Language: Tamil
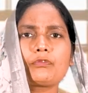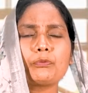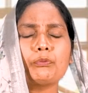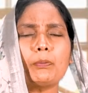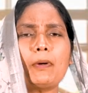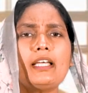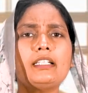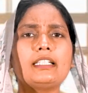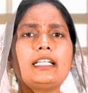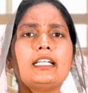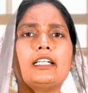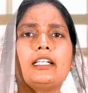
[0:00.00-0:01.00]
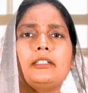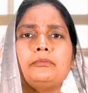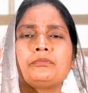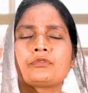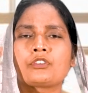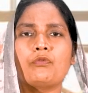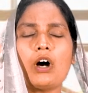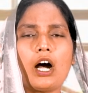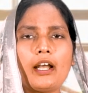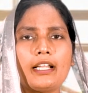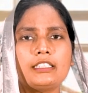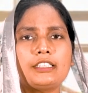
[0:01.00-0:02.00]
இப்போ பாருங்க
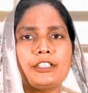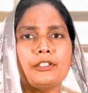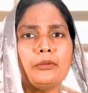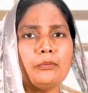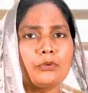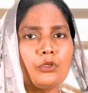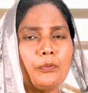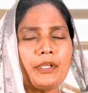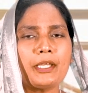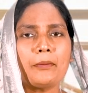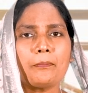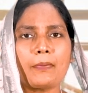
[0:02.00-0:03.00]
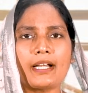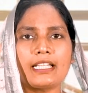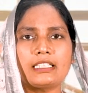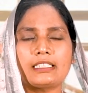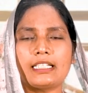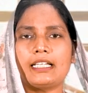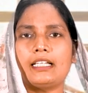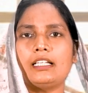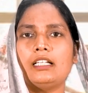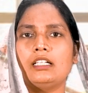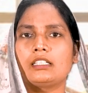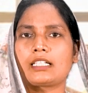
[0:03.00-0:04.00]
வானத்தையும் பூமியும் படைத்த
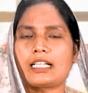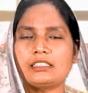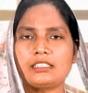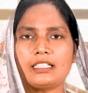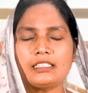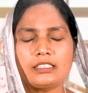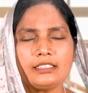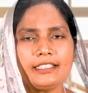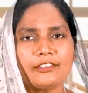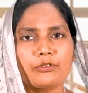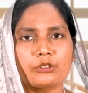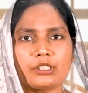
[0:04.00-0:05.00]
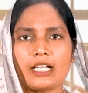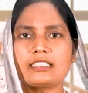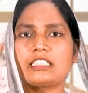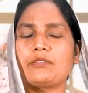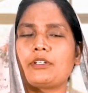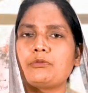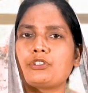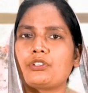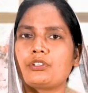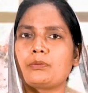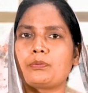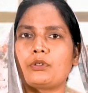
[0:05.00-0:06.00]
கர்த்தரிடத்திலிருந்து எனக்கு ஒத்தாசி வரும்னு
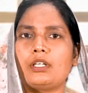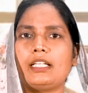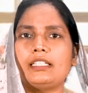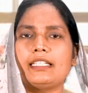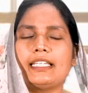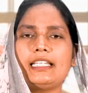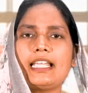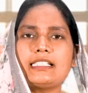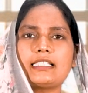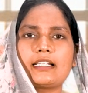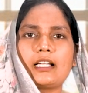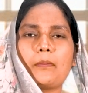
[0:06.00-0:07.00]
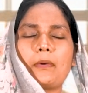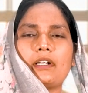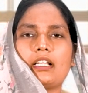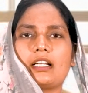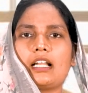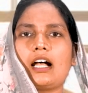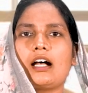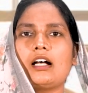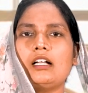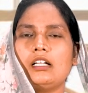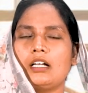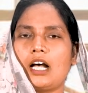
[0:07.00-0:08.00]
சொன்னது போல் இந்த எலியேசர் என்ன பண்ணுறாருன்னா
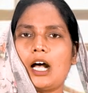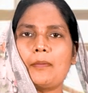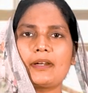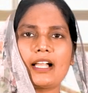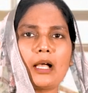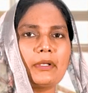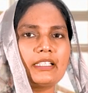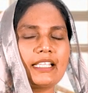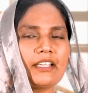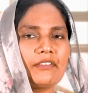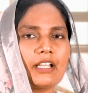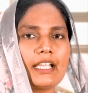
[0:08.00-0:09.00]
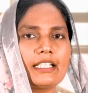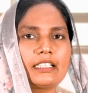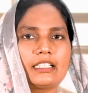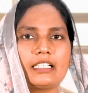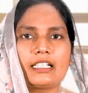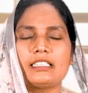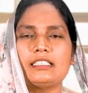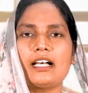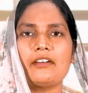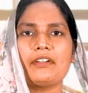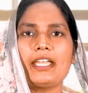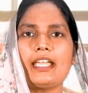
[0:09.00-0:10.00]
ஆபரகாமின் தேவனாக இருக்கிற
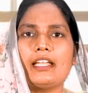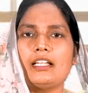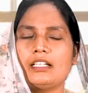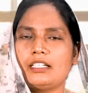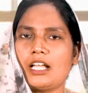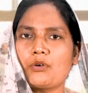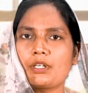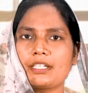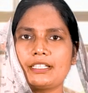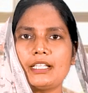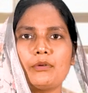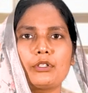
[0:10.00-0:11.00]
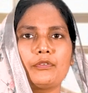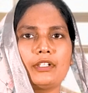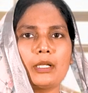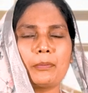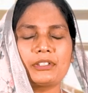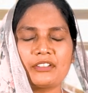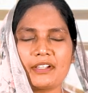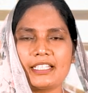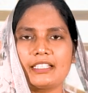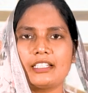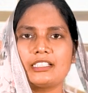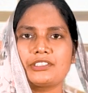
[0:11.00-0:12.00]
கர்த்தாவே நான் உங்ககிட்ட ஒரு விண்ணப்பத்தை
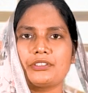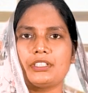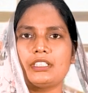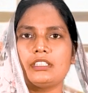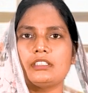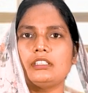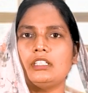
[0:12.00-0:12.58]
வைக்கிறேன்னு சொல்லிட்டு